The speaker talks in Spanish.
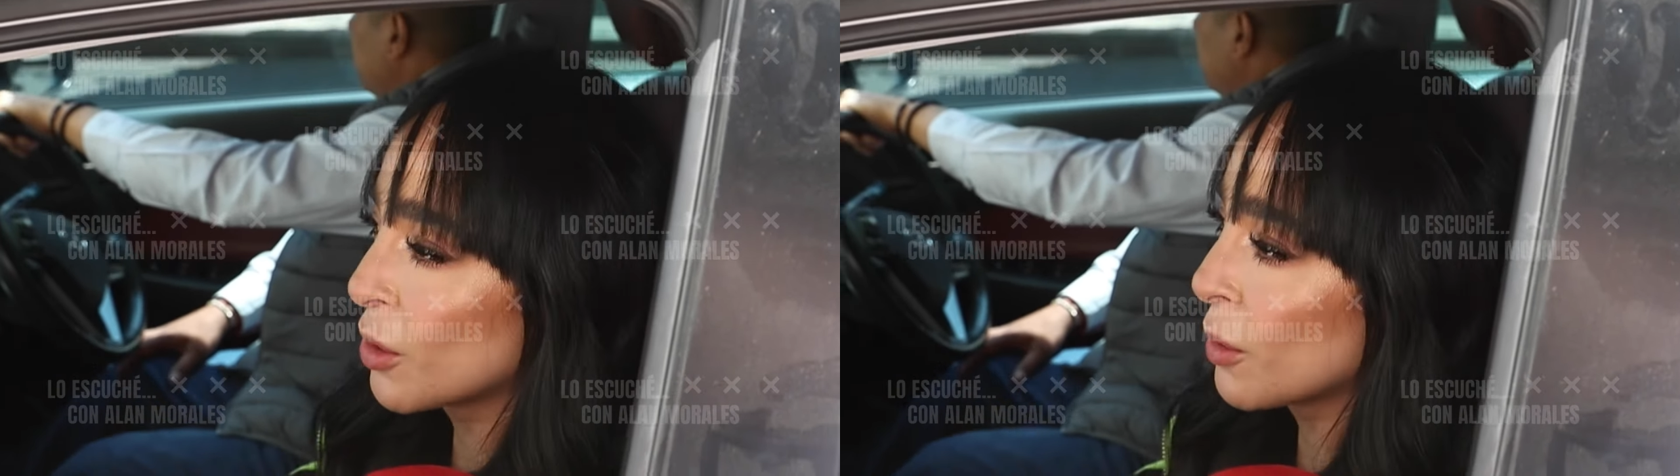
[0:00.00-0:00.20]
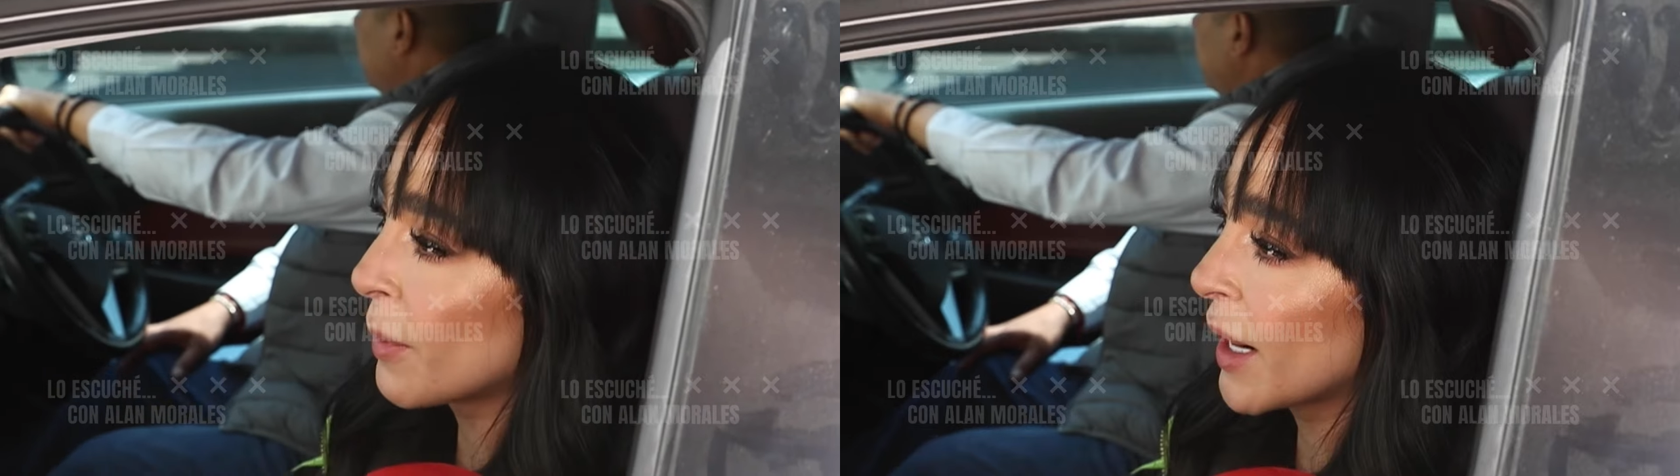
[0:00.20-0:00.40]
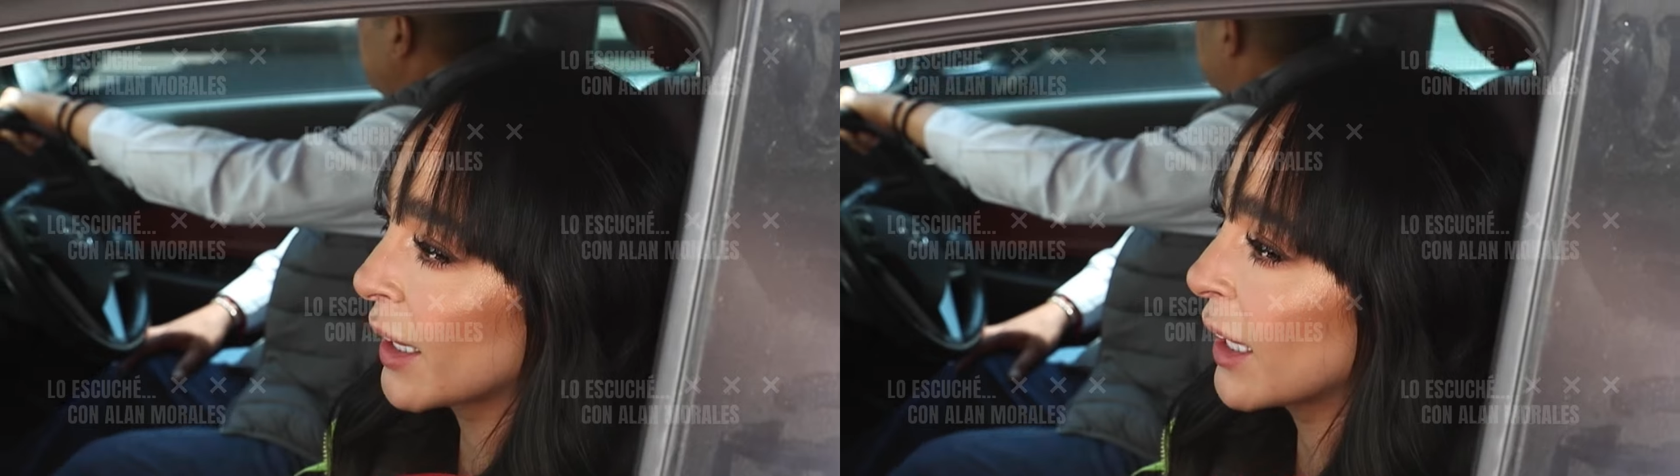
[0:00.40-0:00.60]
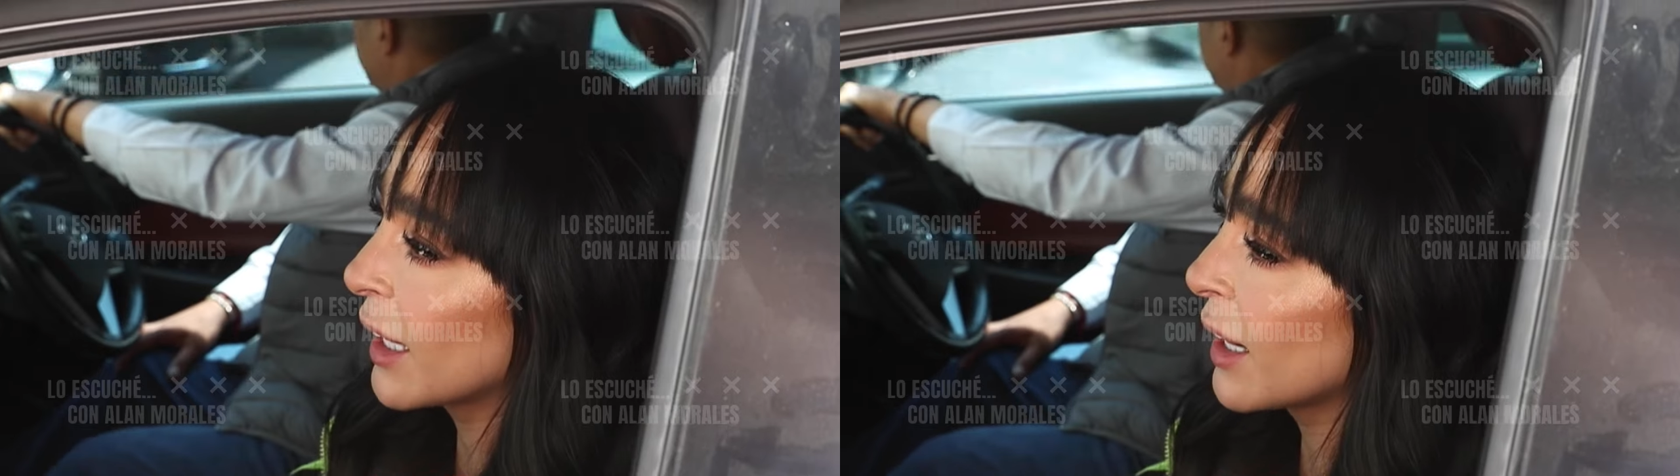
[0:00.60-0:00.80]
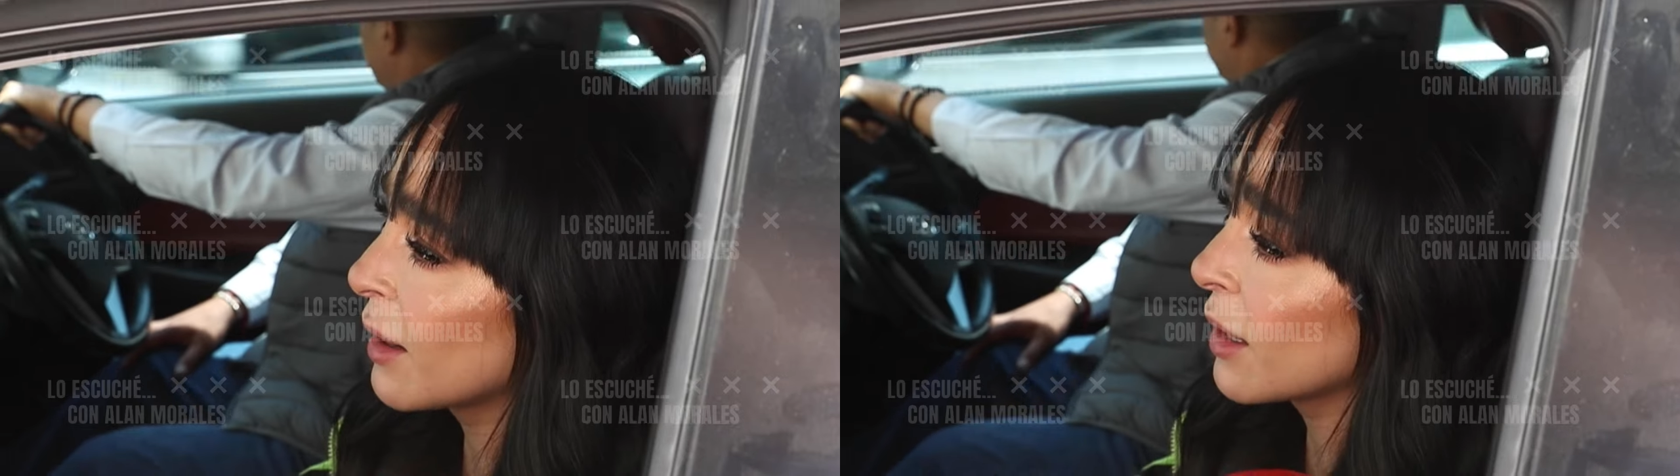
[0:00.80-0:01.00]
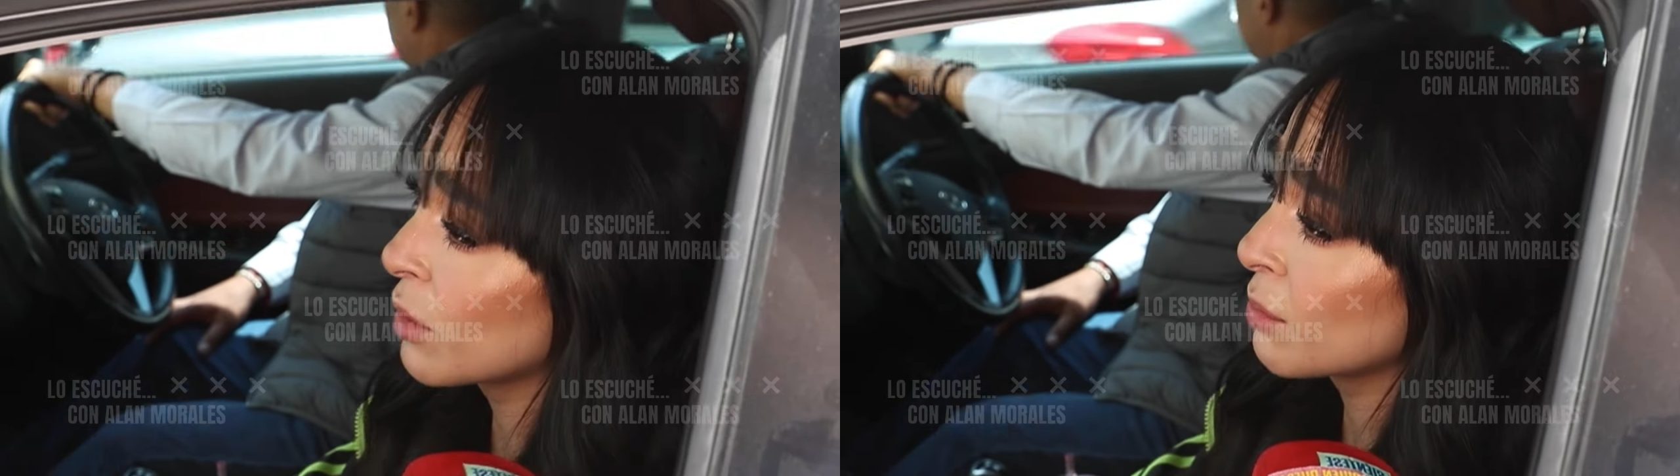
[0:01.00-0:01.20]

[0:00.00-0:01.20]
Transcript: ¿O para qué